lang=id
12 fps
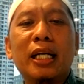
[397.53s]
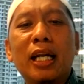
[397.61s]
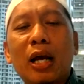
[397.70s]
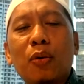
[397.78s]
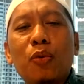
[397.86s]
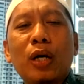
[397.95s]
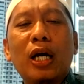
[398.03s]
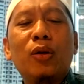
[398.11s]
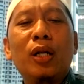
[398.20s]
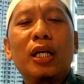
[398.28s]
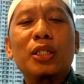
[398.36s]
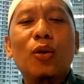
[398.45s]
dilakukan
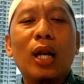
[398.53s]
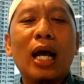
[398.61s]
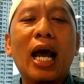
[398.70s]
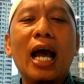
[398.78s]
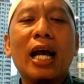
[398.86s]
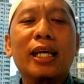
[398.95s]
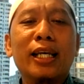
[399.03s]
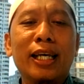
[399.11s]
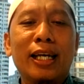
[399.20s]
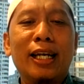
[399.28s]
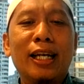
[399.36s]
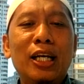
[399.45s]
oleh seorang
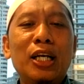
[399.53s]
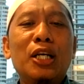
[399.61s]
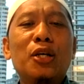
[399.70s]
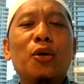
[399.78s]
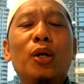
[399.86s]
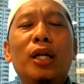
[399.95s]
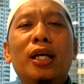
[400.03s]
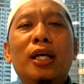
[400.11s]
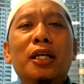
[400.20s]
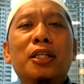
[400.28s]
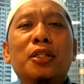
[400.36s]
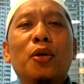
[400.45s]
agen
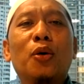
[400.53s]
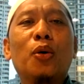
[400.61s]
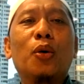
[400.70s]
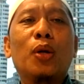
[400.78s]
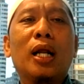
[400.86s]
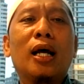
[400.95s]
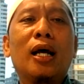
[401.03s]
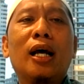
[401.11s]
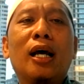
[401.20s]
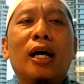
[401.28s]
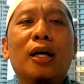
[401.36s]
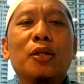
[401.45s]
oleh
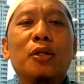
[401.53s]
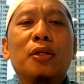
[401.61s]
seorang